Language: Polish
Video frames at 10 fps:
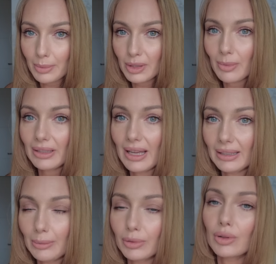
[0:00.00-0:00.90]

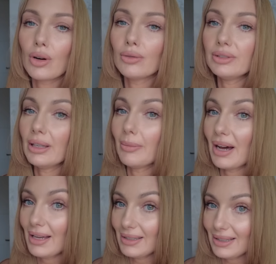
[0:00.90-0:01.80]
przebadany pod kątem
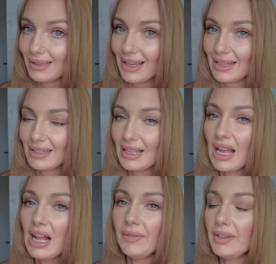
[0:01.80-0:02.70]
AZS,
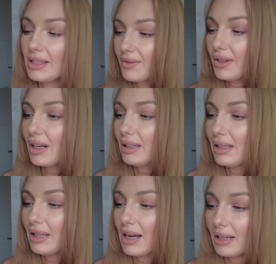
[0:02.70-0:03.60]
niezwykle
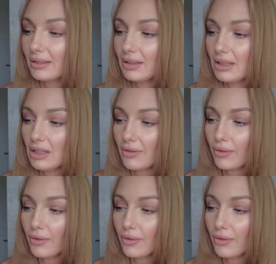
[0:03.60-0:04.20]
delikatny, delikatne.